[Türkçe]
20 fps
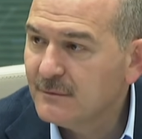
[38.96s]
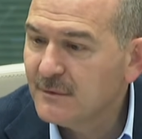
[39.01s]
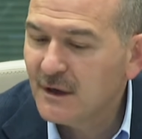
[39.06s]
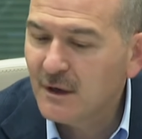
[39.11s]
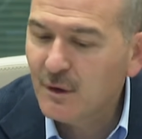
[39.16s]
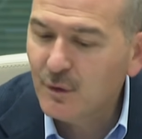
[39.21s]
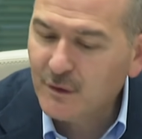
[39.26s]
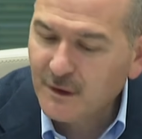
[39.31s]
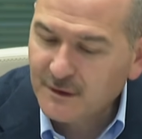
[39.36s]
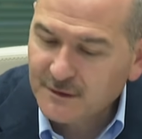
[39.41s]
Ben
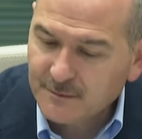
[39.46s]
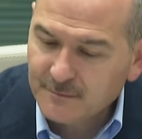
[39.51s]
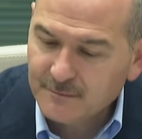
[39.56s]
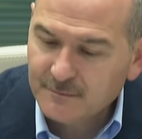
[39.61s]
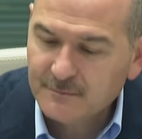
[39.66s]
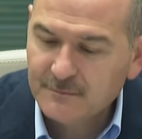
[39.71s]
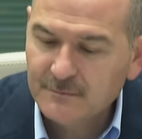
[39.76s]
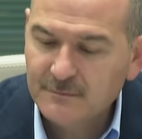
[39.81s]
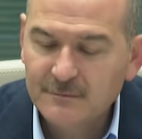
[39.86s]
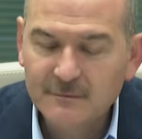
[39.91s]
avukatım.
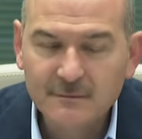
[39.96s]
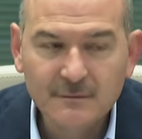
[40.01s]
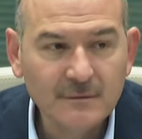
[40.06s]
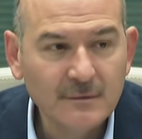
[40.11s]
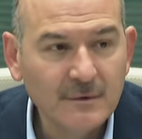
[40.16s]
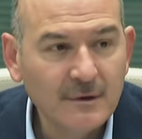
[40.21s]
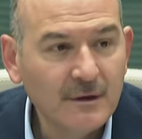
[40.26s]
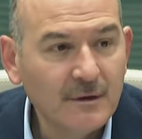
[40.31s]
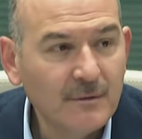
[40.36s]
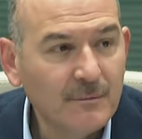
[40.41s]

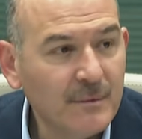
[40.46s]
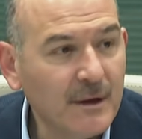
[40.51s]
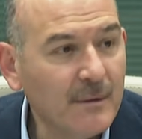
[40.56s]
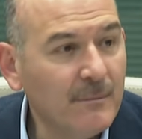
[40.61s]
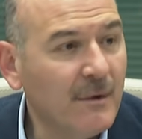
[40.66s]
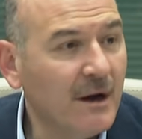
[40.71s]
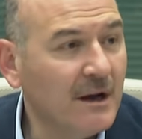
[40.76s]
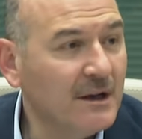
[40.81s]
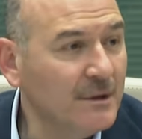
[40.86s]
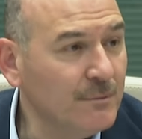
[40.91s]

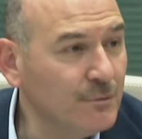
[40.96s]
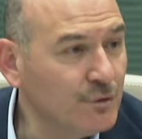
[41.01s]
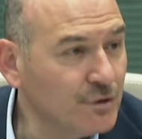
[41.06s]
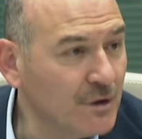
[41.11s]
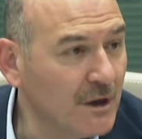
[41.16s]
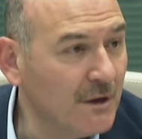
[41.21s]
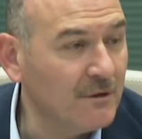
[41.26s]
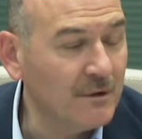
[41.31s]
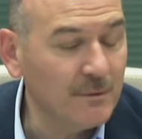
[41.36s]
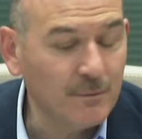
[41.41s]
Ben mali
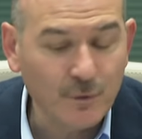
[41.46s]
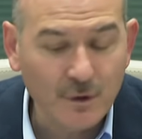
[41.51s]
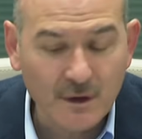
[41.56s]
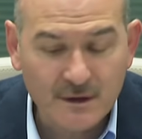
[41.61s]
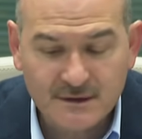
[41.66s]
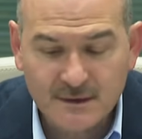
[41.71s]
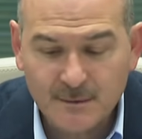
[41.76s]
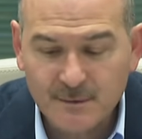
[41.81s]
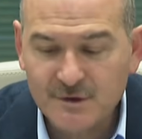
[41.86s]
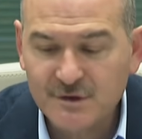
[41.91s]
müşavirim,
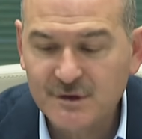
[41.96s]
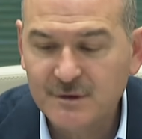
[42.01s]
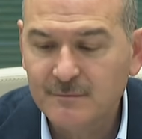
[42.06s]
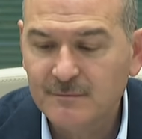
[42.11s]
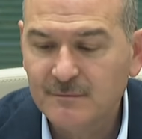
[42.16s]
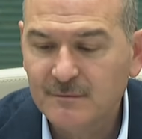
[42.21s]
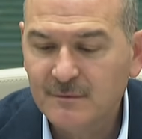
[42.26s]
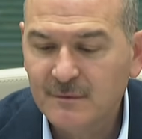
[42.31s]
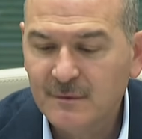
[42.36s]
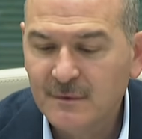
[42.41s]

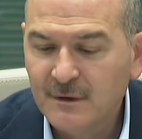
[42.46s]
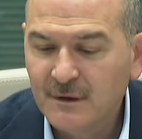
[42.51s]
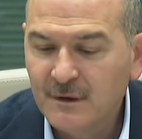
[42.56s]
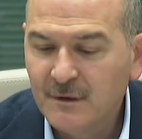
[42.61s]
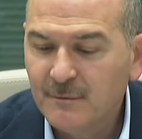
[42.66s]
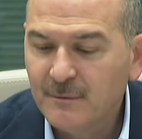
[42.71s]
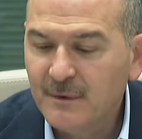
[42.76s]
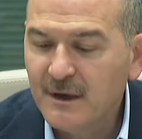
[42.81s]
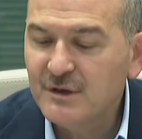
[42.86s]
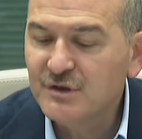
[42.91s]
muhasebeciyim.
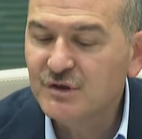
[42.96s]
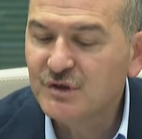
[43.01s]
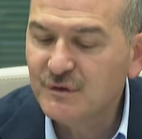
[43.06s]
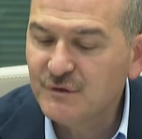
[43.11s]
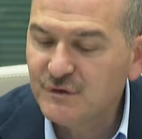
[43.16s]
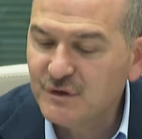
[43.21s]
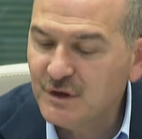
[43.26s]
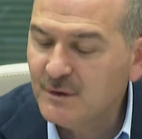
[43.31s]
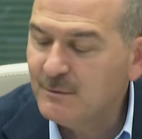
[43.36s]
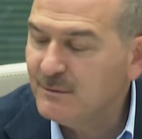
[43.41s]
Ben
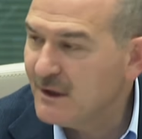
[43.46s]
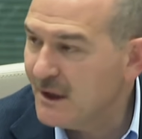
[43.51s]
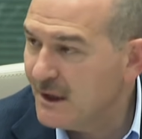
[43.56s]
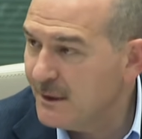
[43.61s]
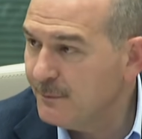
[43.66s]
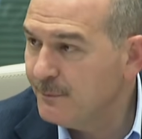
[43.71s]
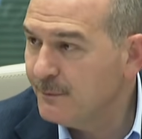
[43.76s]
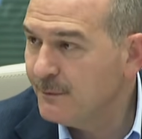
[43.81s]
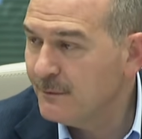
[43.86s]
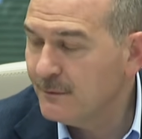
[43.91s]
çiftçiyim
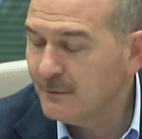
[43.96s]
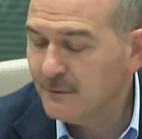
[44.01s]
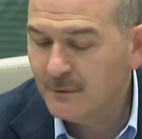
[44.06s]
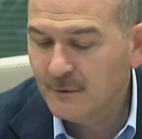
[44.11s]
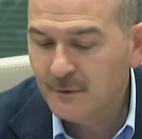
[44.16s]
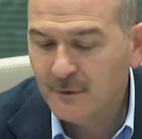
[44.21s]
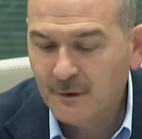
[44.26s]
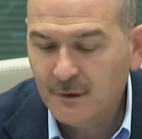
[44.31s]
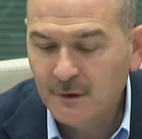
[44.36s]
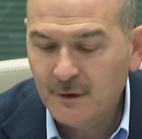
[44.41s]
deyip
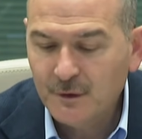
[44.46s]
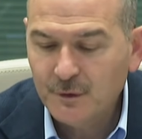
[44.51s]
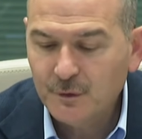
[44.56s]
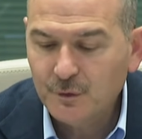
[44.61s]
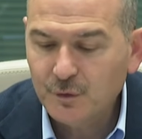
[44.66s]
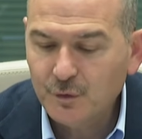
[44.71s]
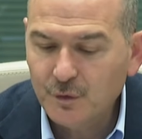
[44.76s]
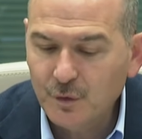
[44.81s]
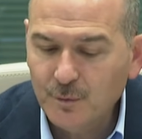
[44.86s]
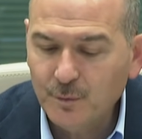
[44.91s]

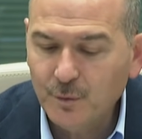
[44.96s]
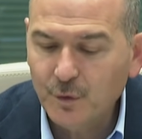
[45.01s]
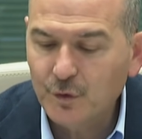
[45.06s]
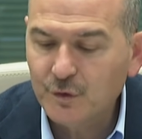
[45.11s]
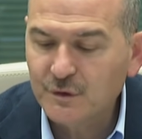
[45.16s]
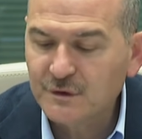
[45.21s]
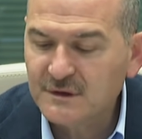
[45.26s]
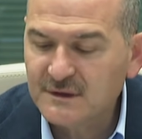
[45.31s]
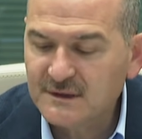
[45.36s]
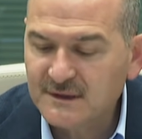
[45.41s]
gün
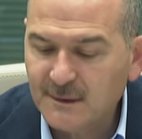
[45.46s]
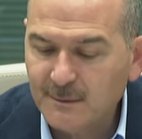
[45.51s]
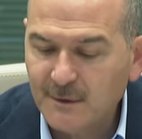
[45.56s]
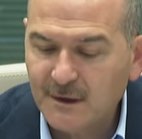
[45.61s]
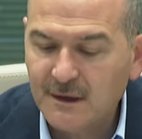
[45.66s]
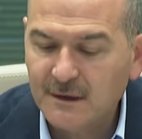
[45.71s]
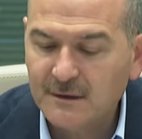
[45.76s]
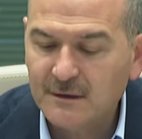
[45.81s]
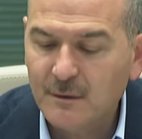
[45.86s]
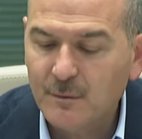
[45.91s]
boyu
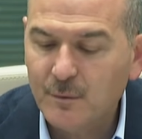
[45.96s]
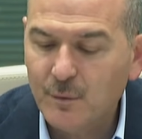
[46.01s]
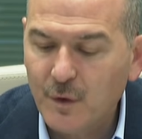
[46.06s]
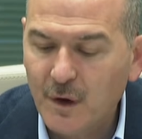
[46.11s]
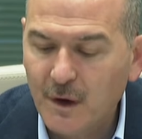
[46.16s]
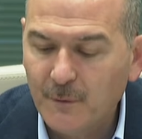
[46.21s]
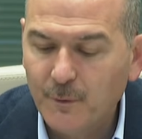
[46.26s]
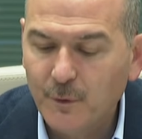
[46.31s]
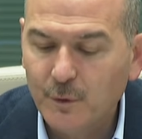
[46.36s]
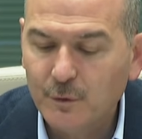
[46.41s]
kısıtlamalardan
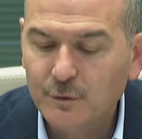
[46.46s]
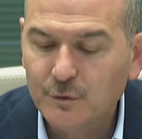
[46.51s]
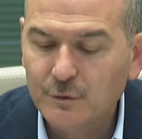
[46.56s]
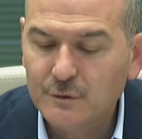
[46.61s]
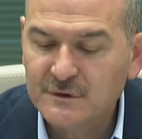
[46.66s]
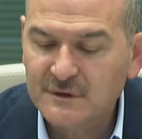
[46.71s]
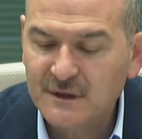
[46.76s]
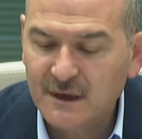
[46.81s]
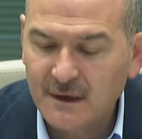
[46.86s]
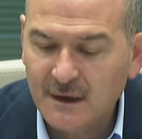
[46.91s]
muaf
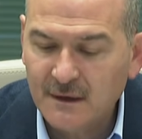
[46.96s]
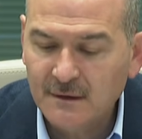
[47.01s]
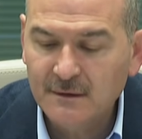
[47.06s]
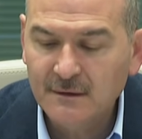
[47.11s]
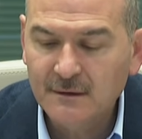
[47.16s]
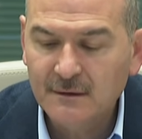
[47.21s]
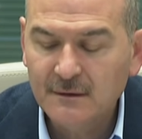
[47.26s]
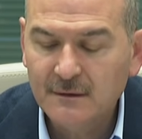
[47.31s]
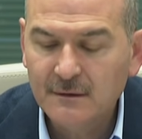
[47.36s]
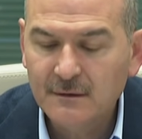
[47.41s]
olduğunu
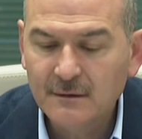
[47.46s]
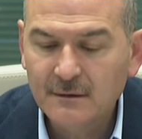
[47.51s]
sanan